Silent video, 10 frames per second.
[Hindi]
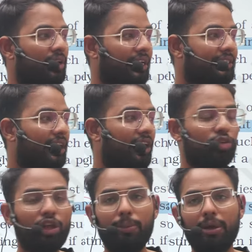यस सर लिख
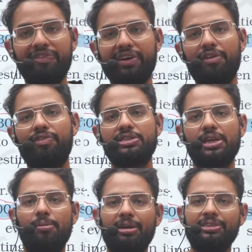दो एक बार फटाफट से
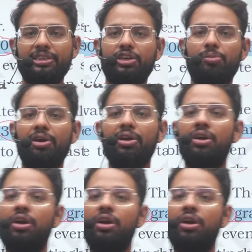कमेंट सेक्शन में